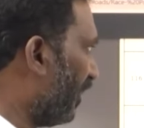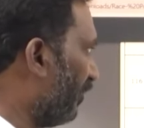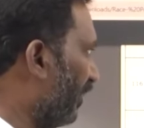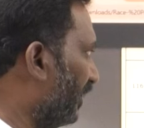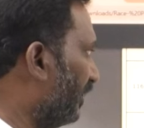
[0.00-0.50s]

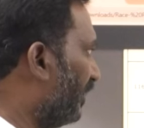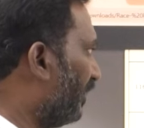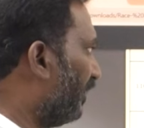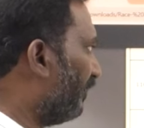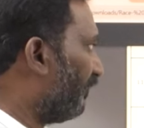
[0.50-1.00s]
మహమ్మద్
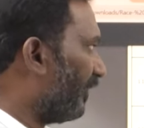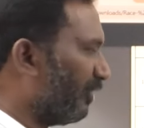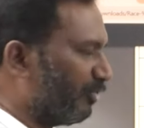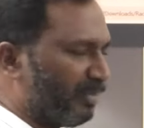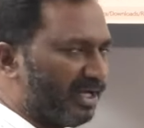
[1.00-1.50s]

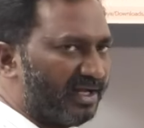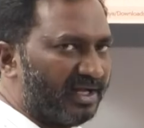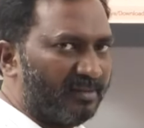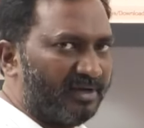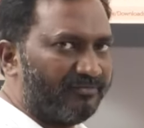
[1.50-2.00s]
ఫరూక్పై
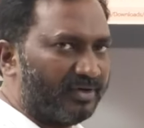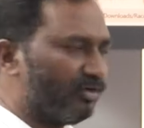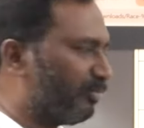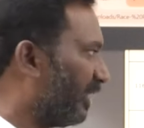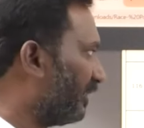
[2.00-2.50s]
ఎన్ఎండి
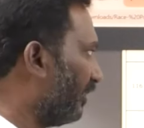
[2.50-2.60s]
ఫరూక్పై